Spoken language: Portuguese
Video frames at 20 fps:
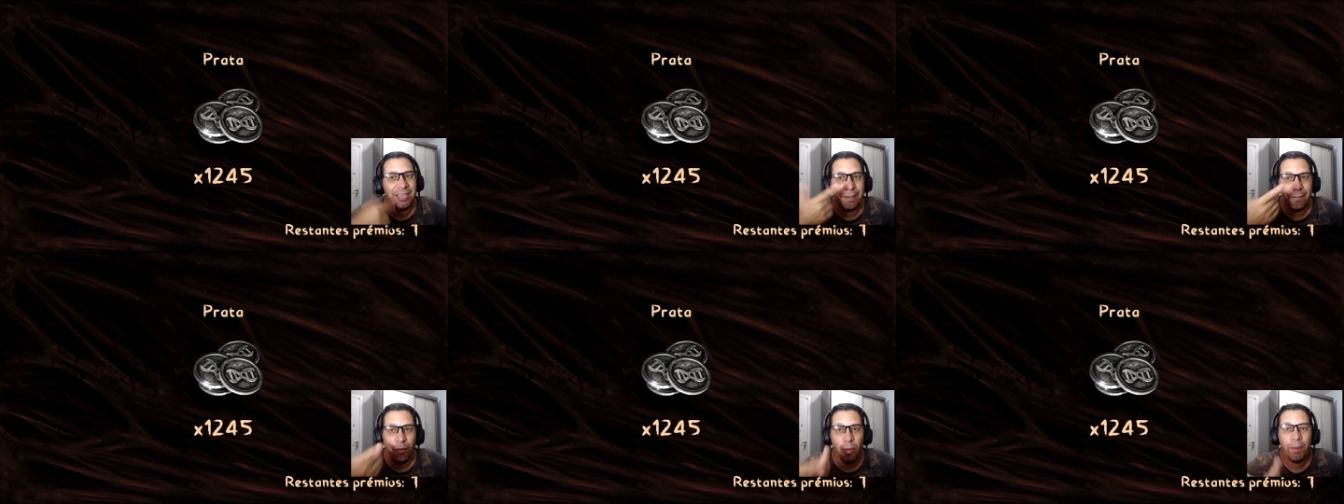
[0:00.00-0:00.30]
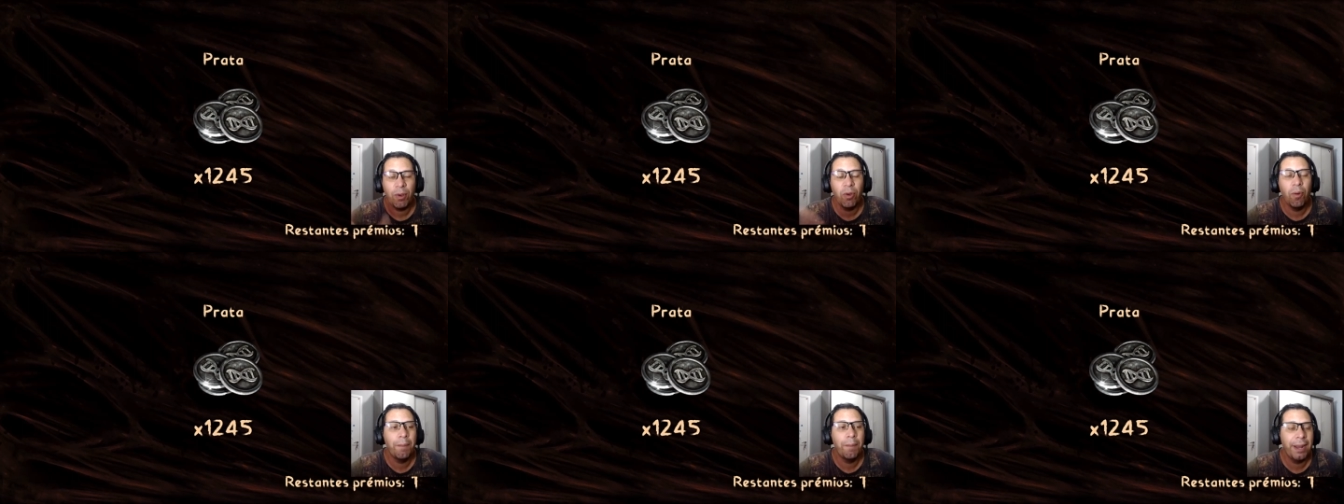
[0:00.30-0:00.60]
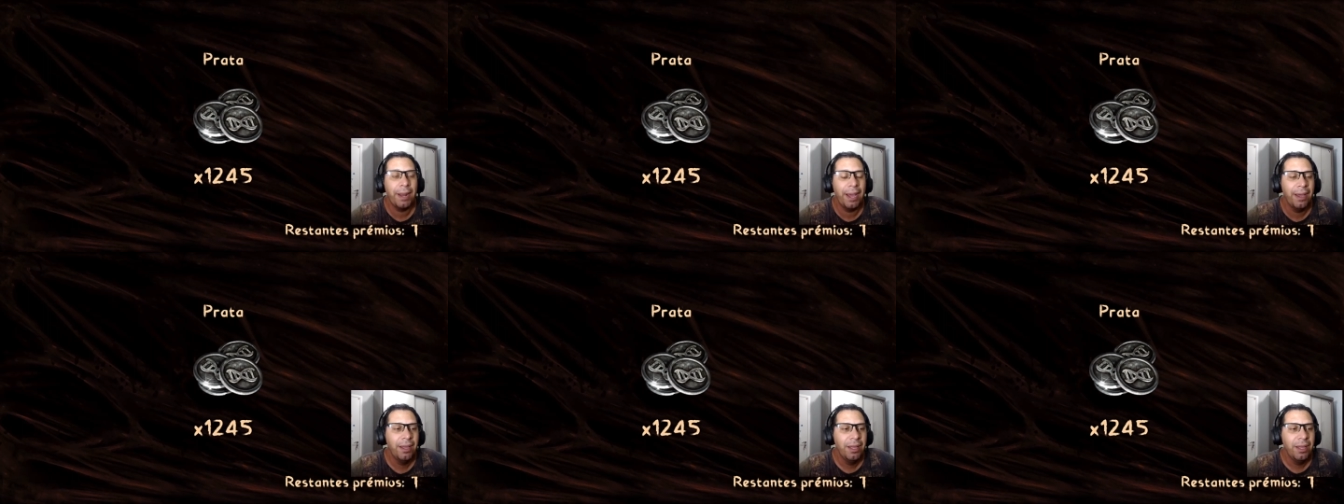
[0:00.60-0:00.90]
que é bom para
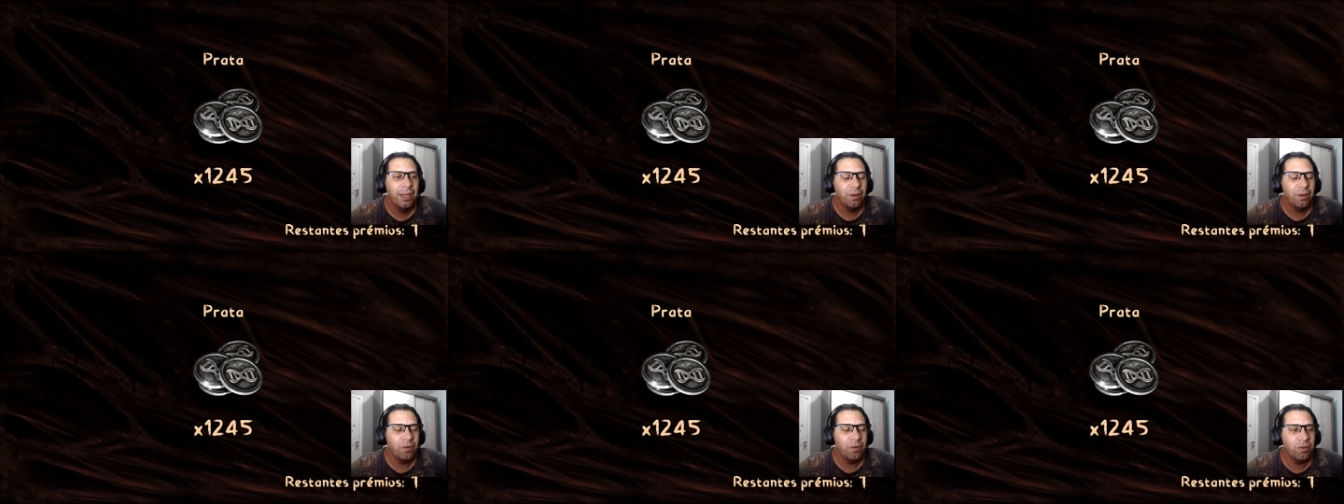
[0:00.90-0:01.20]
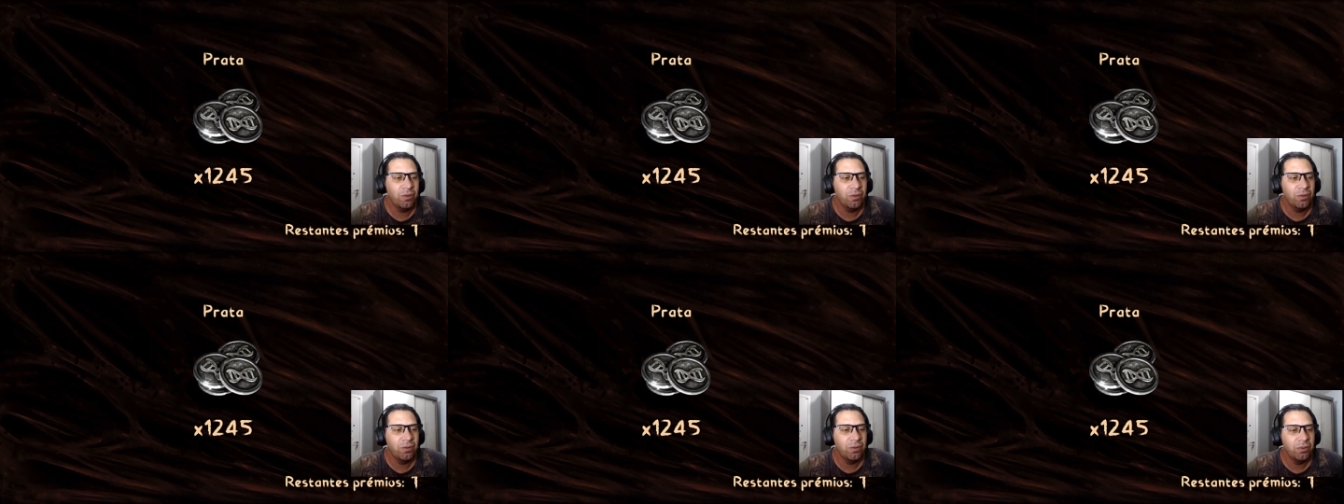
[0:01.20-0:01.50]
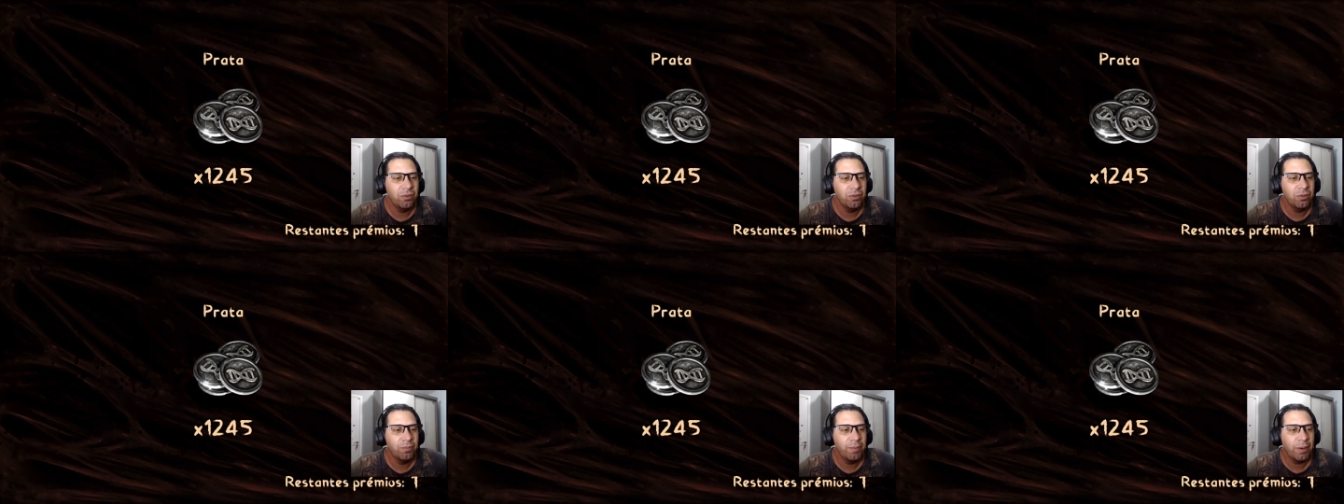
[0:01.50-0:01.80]
comprar
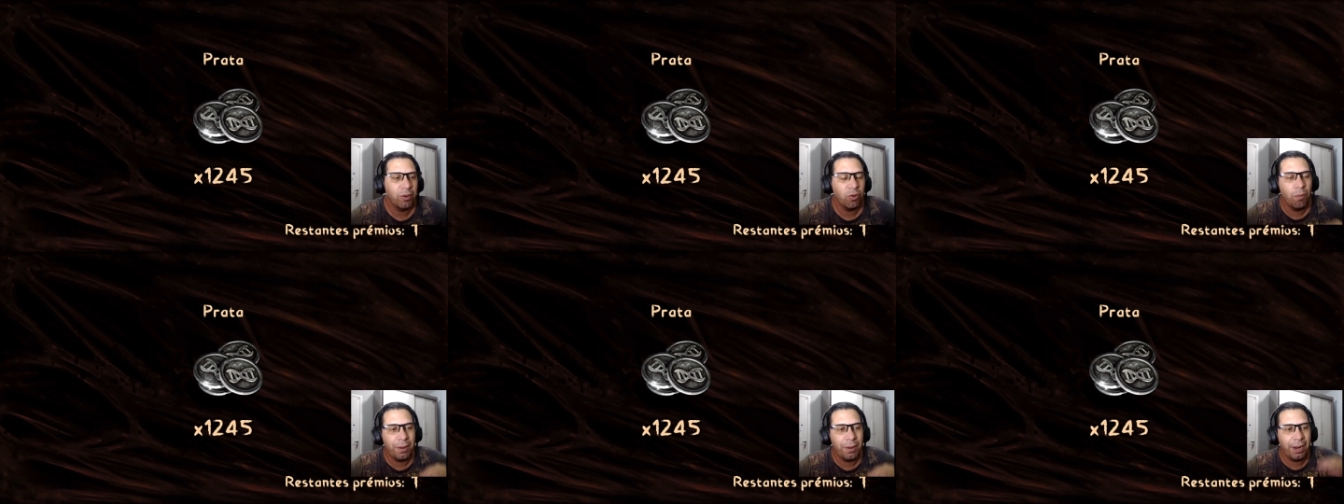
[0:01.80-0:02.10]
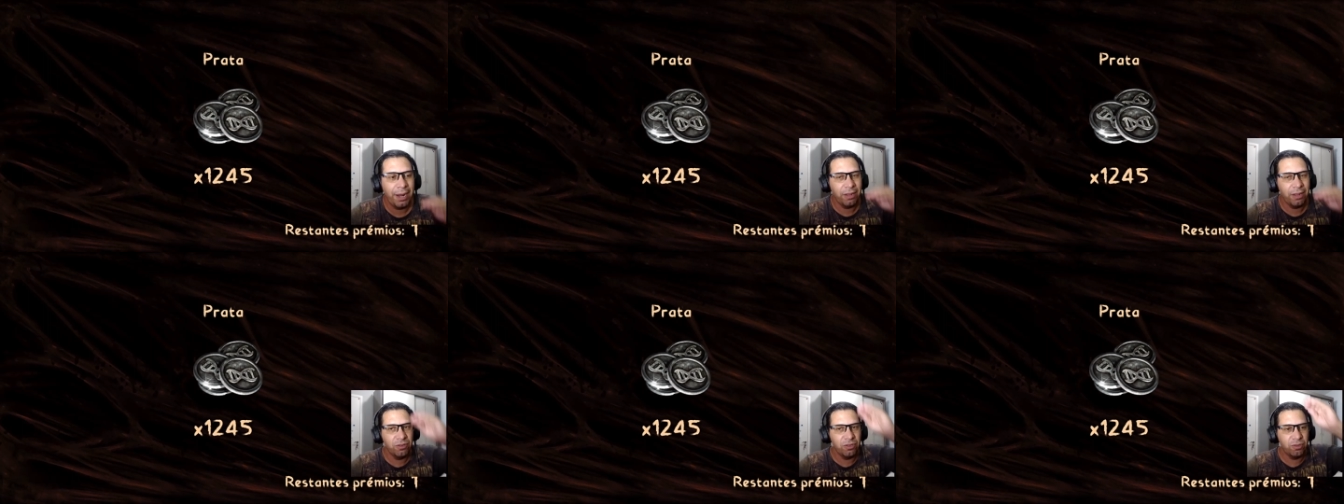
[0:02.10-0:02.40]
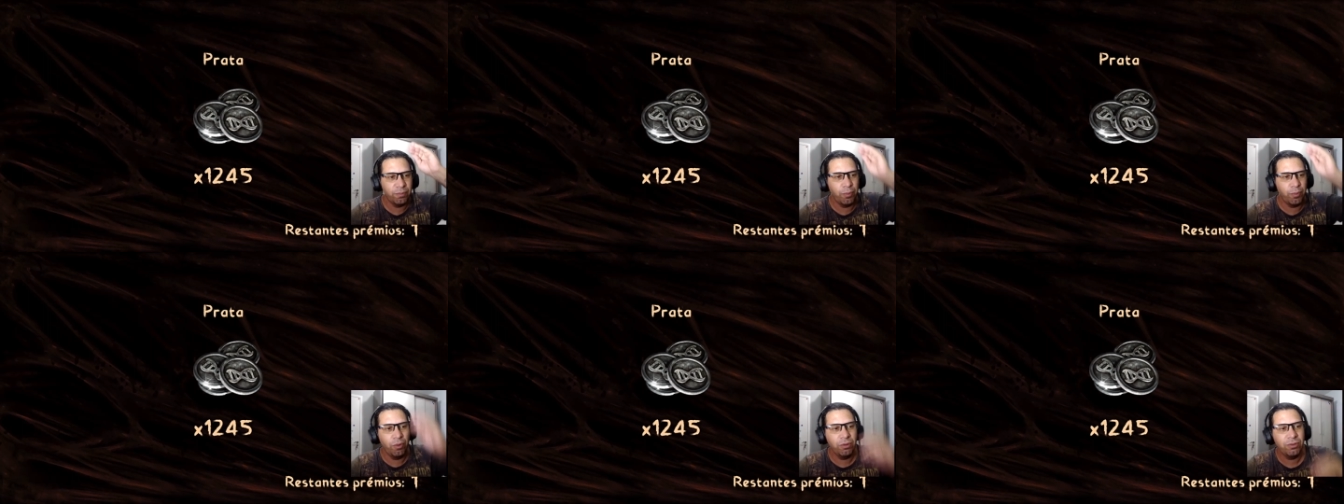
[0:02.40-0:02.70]
para comprar lá
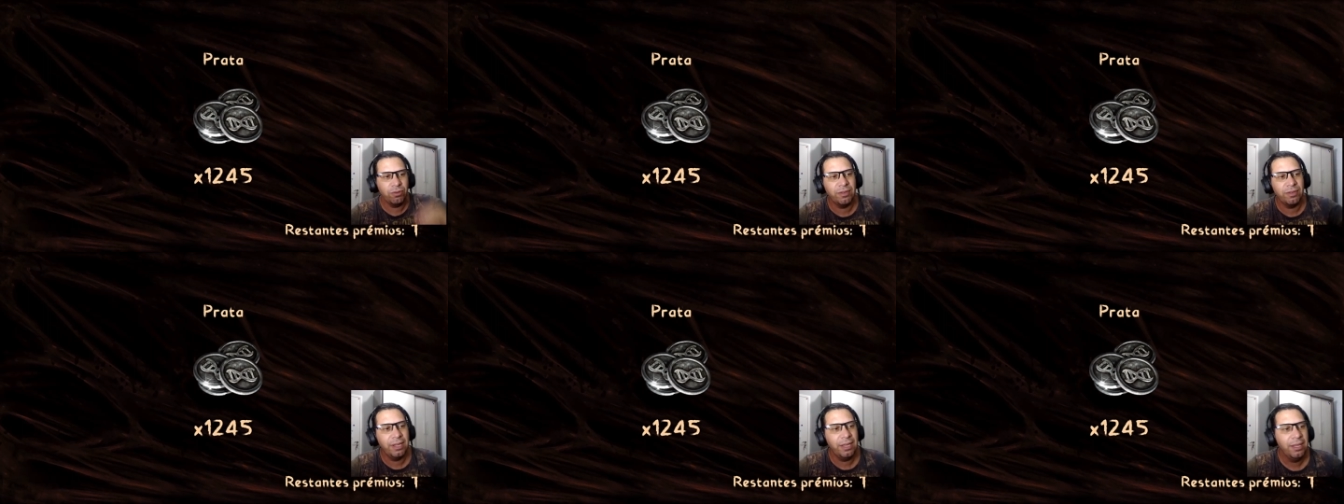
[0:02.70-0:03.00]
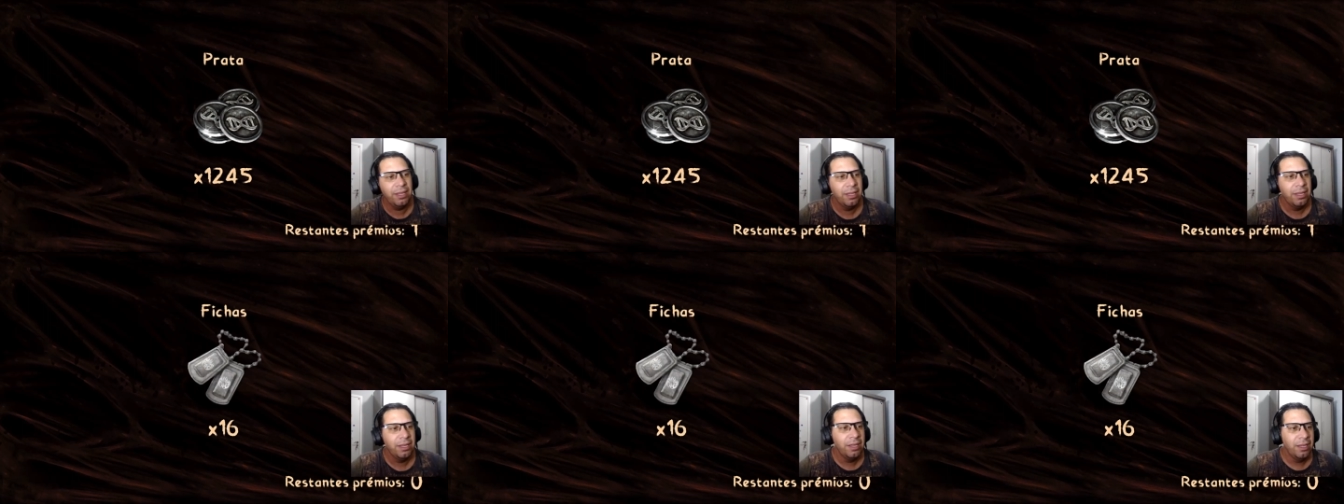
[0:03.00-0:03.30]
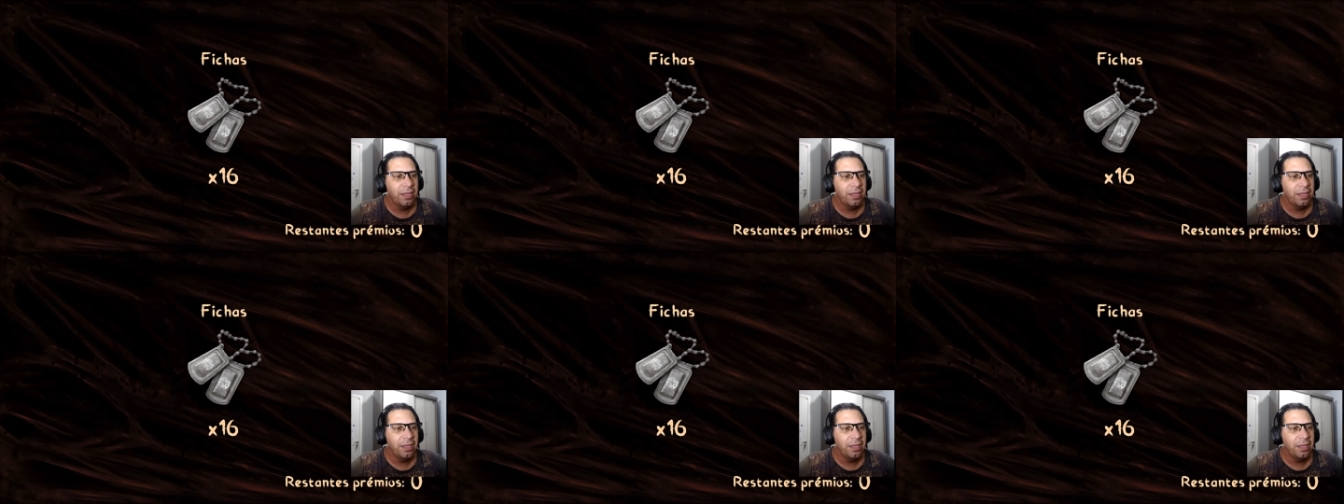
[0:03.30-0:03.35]
nos pontos, né?